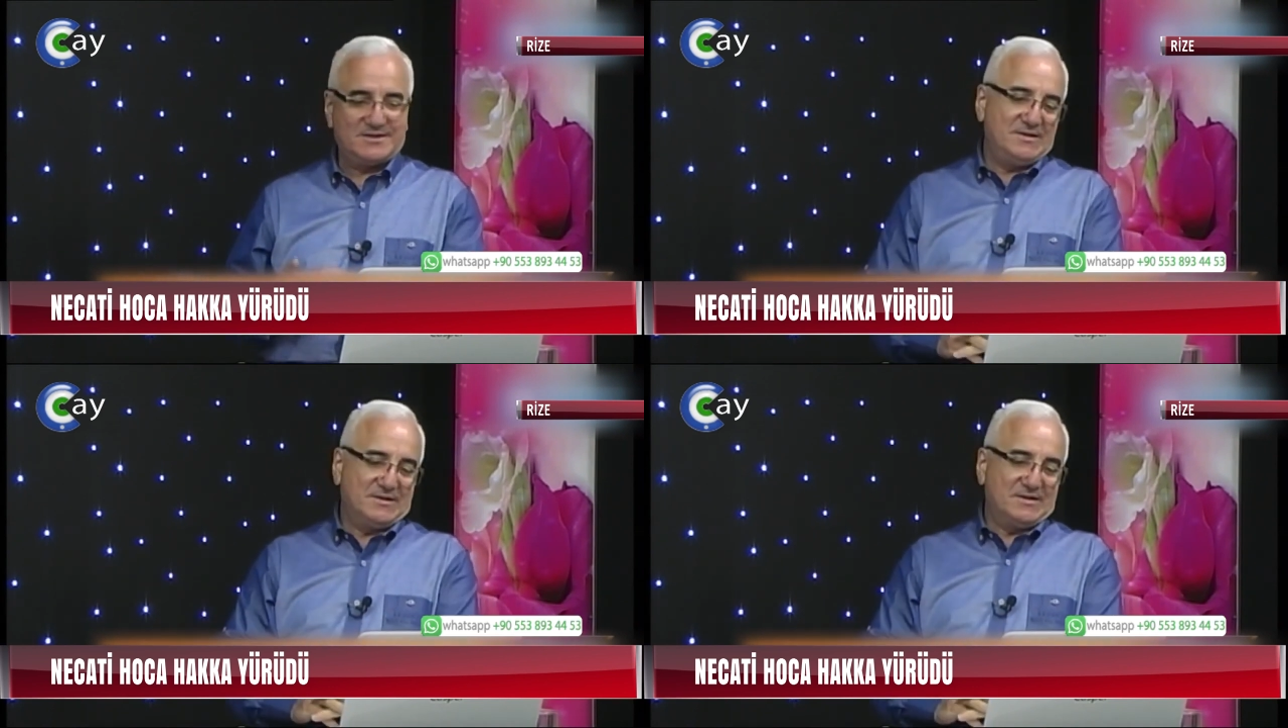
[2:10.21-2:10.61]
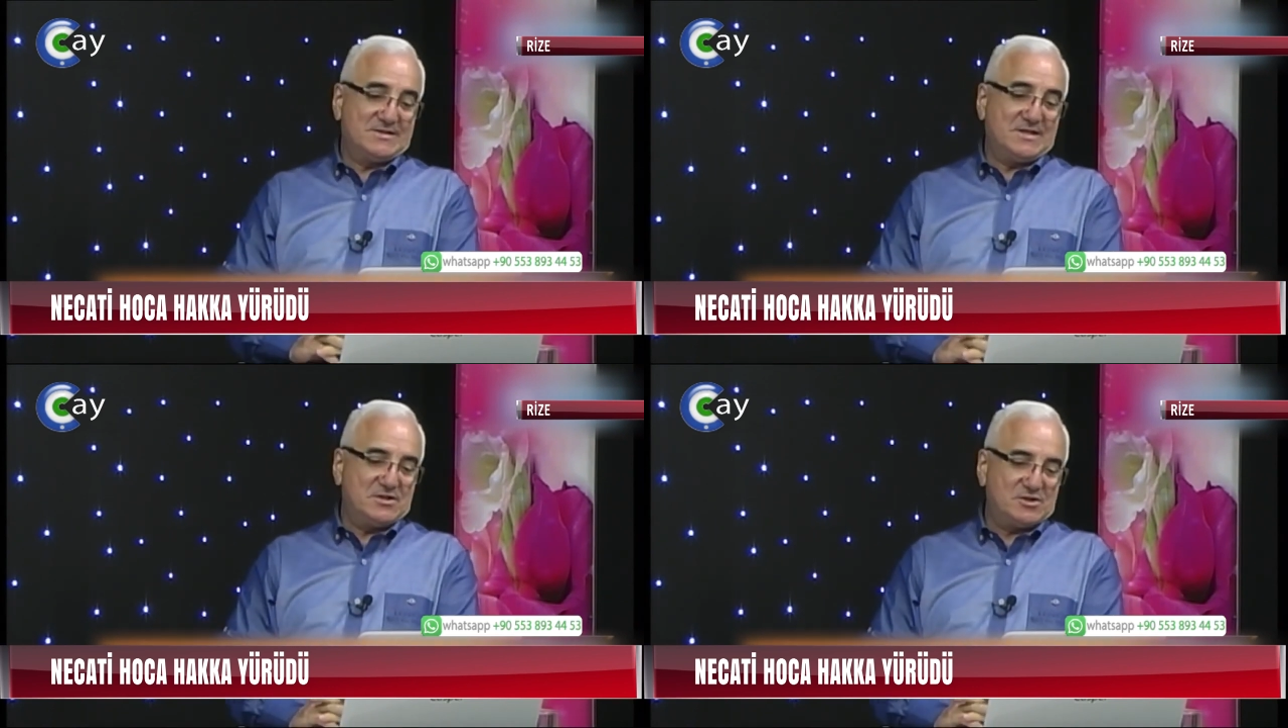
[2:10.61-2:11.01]
E,
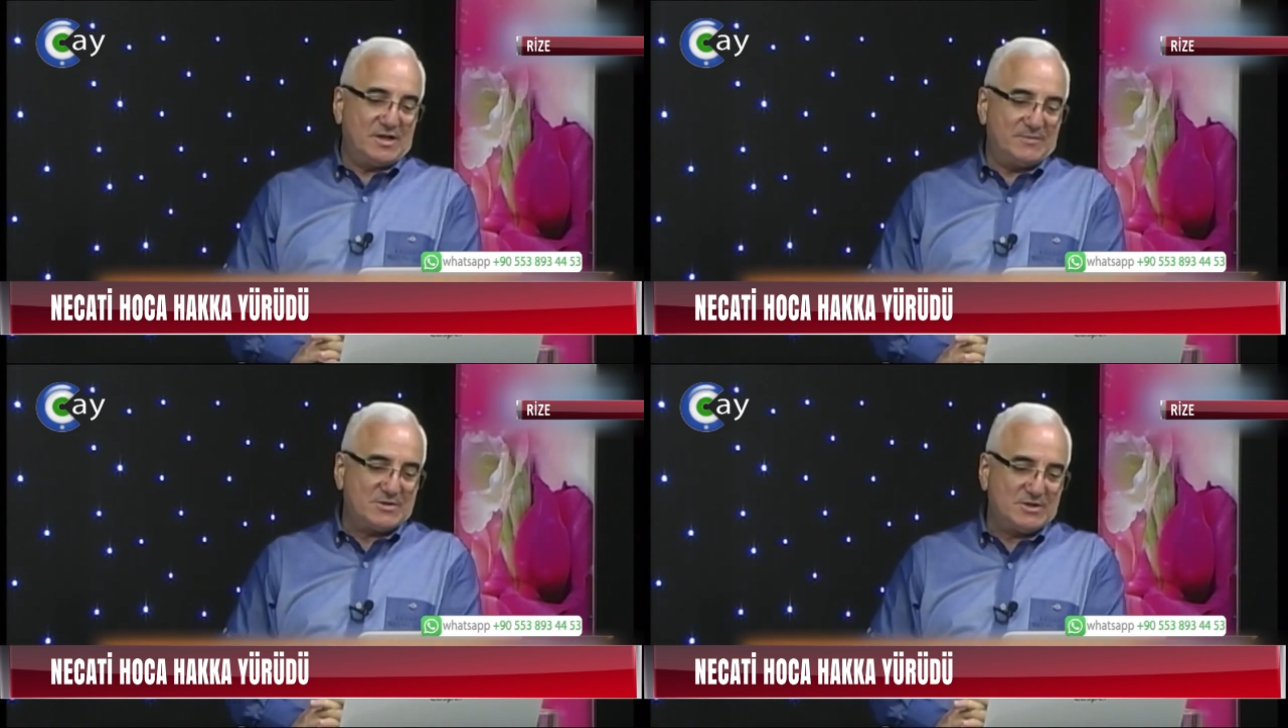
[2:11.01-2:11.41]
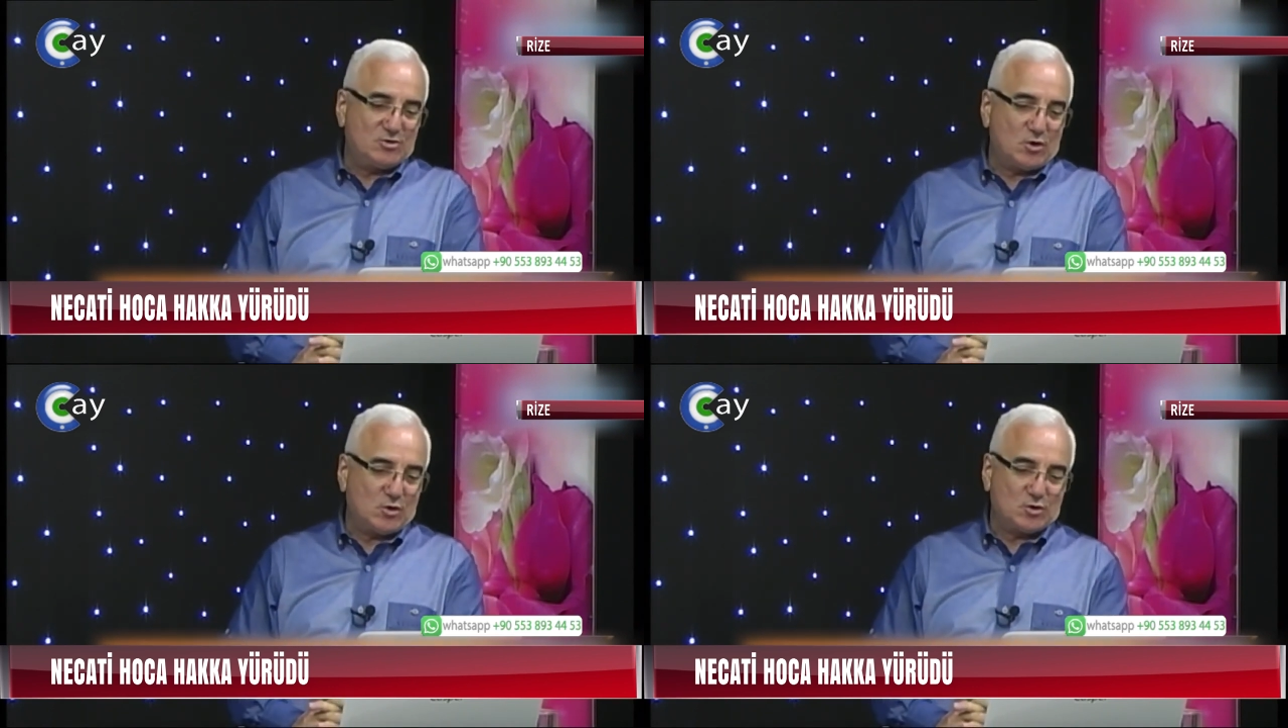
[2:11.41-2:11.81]
izleyicilerimizin
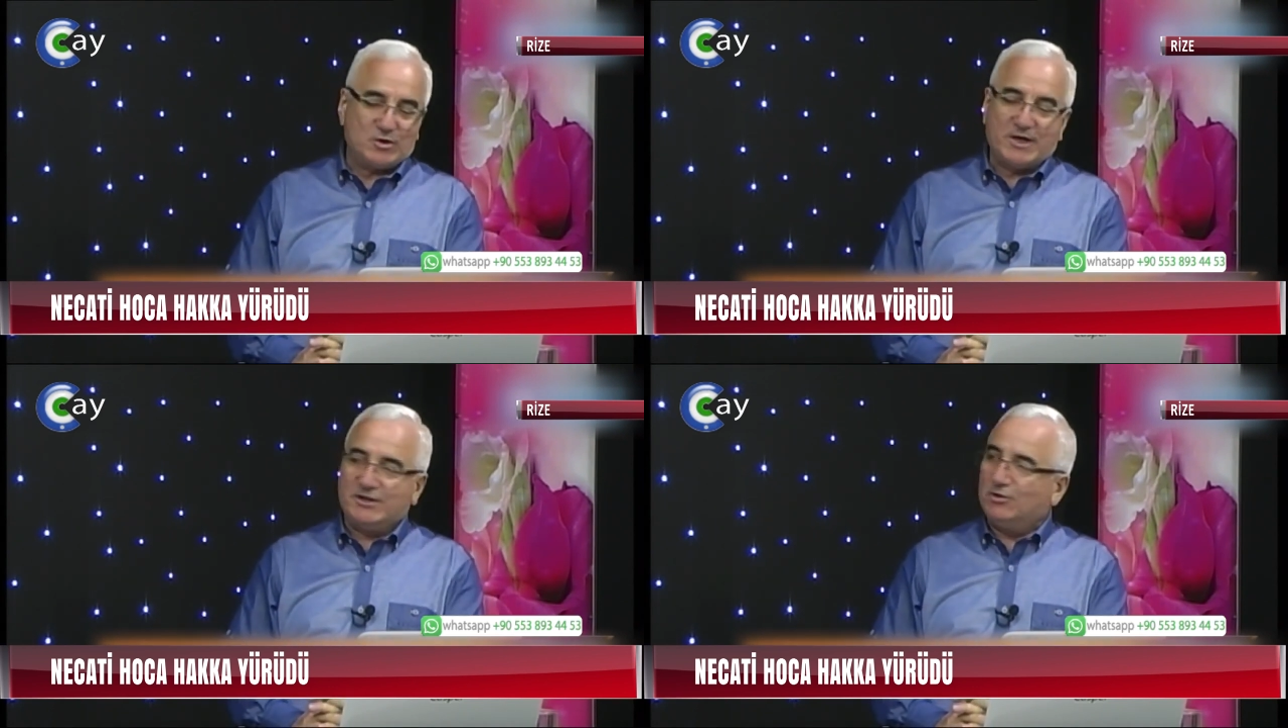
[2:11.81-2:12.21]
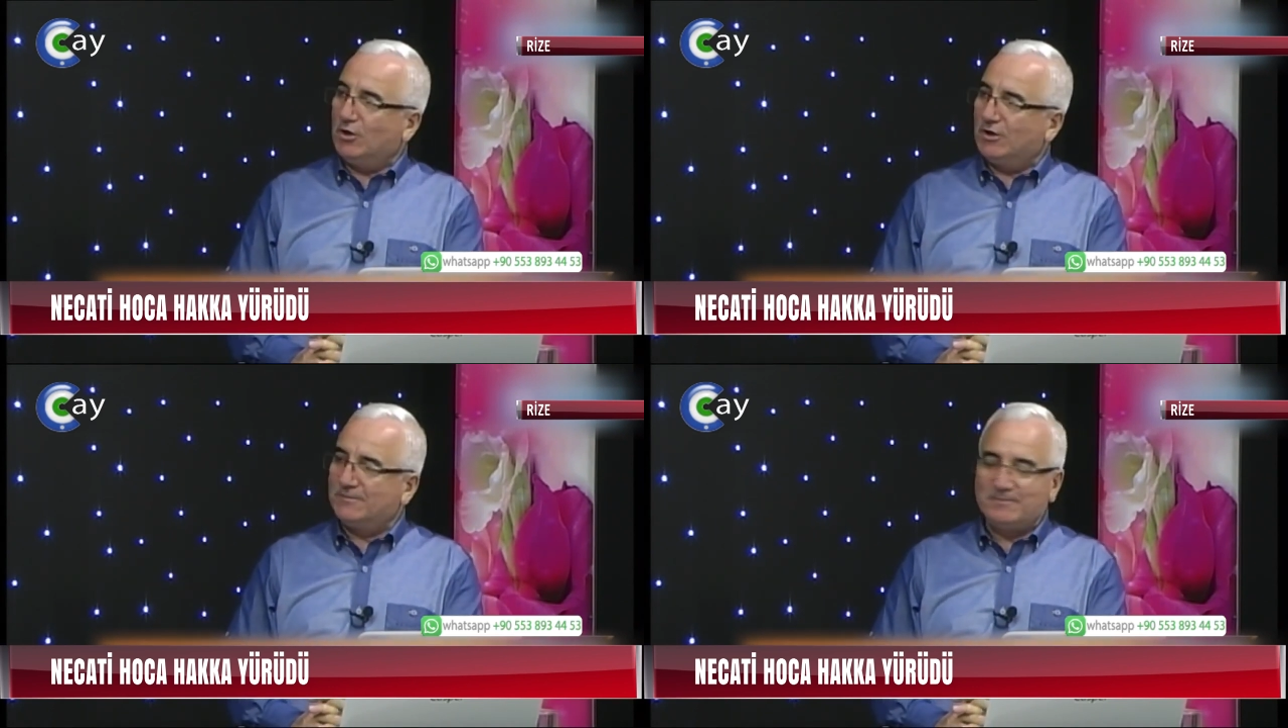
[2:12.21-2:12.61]
çok hoşuna
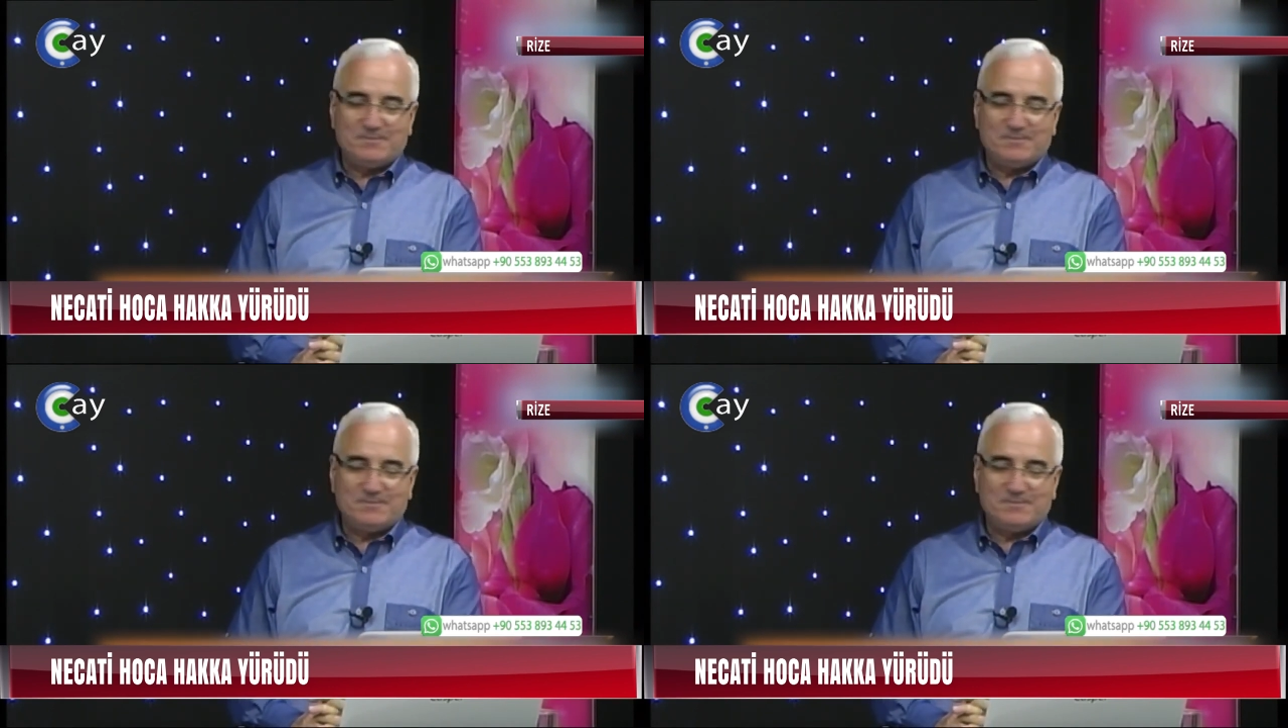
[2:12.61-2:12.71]
gidiyor.